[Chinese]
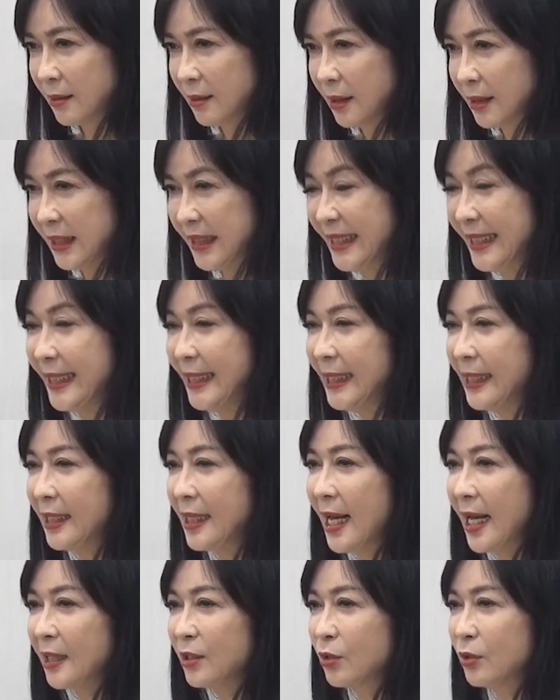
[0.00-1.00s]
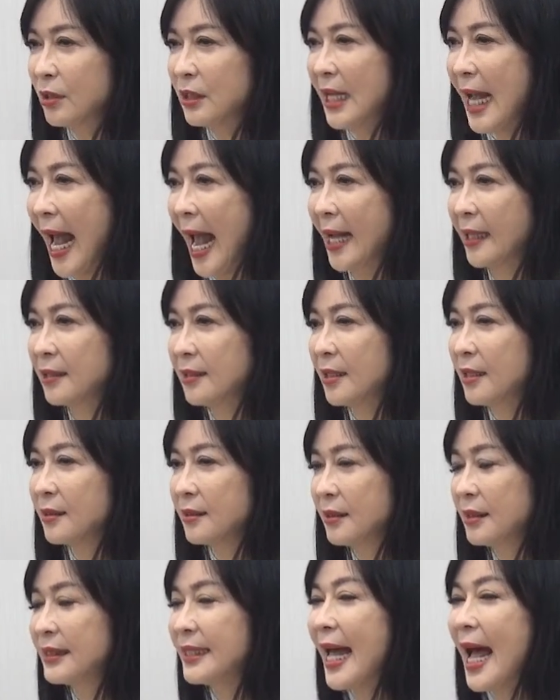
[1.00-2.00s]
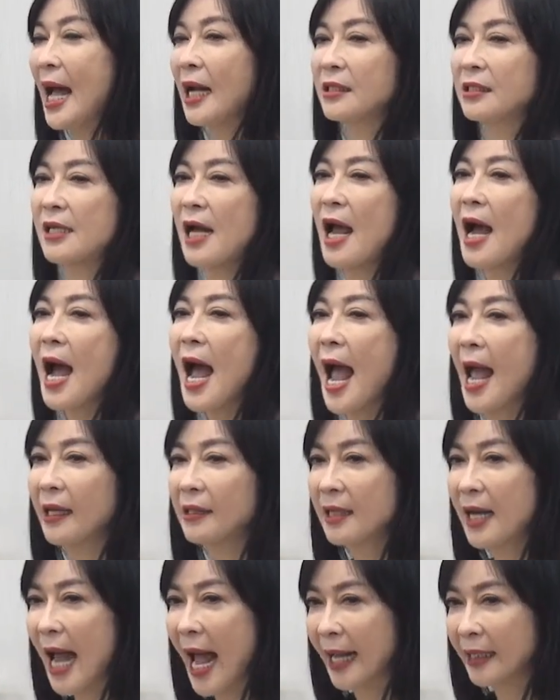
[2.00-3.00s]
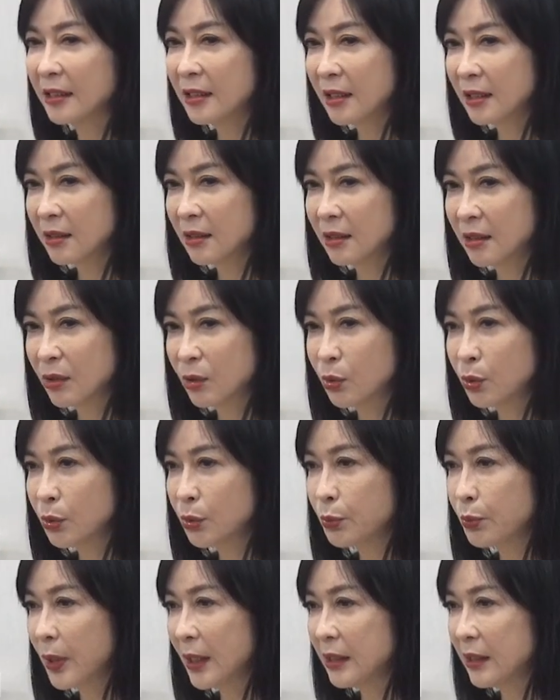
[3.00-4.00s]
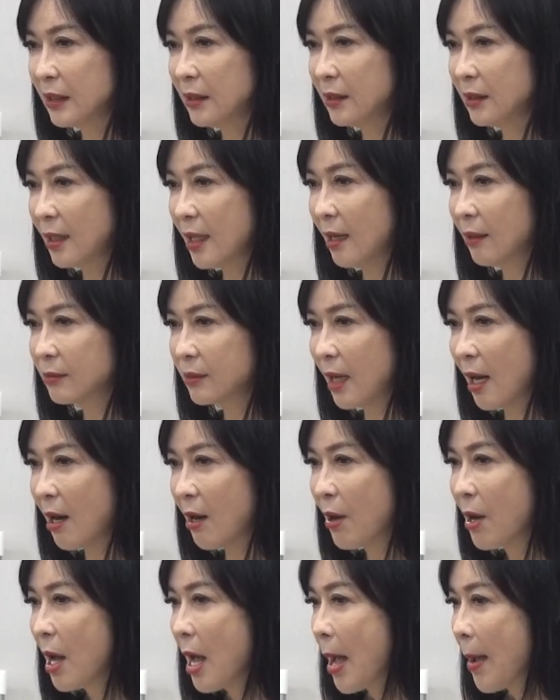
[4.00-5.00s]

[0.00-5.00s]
C E A，就是癌症大肠癌的癌症指数，我已经掉到。